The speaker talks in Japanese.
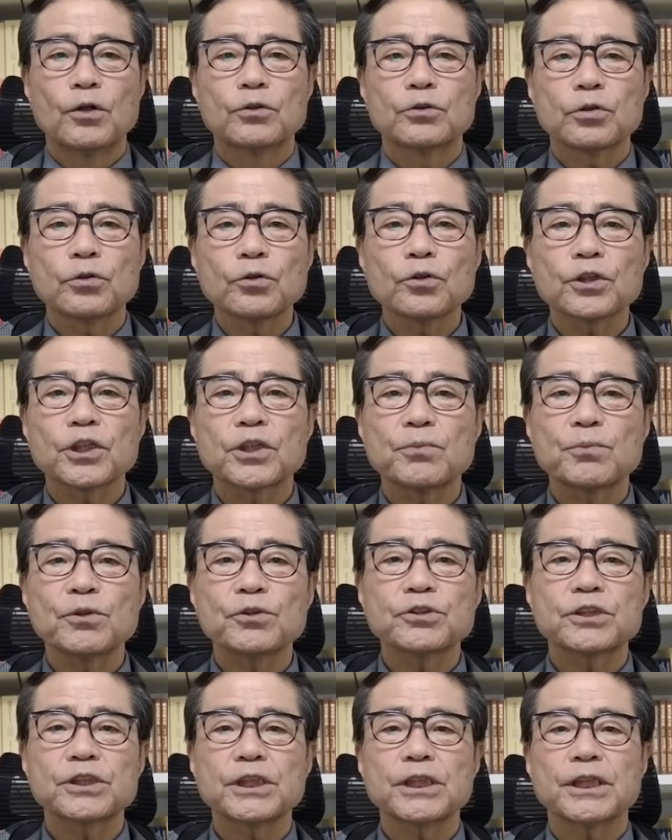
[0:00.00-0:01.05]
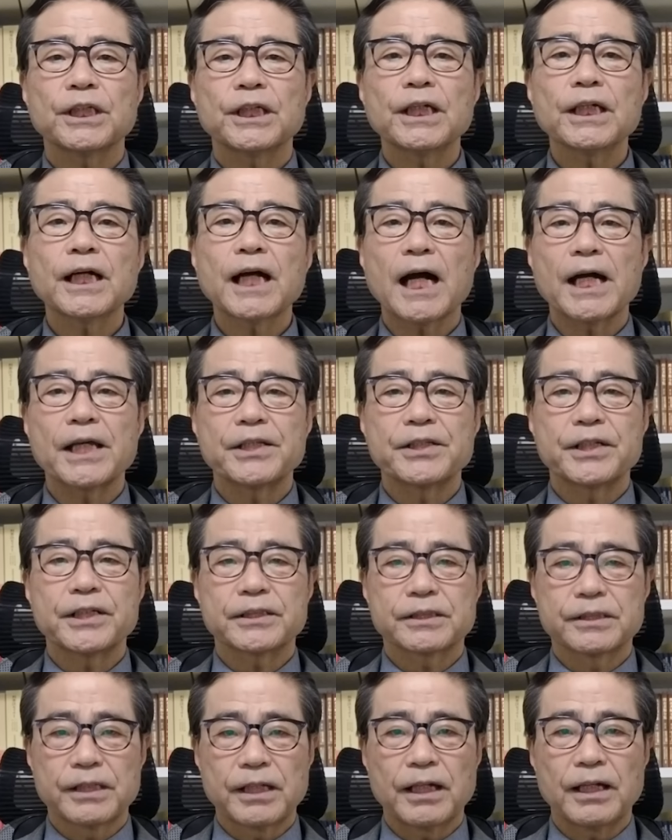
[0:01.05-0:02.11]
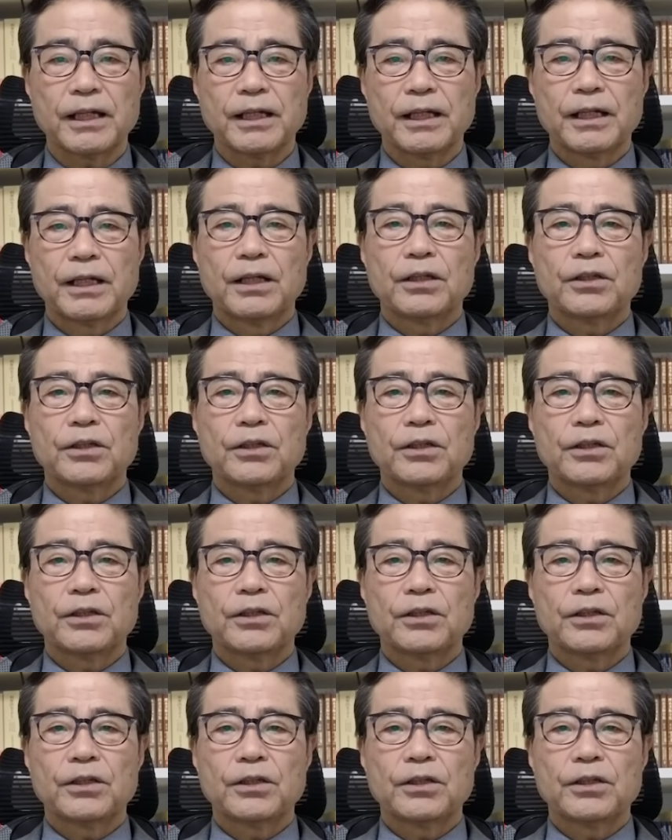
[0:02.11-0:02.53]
その気持ち以外にですね、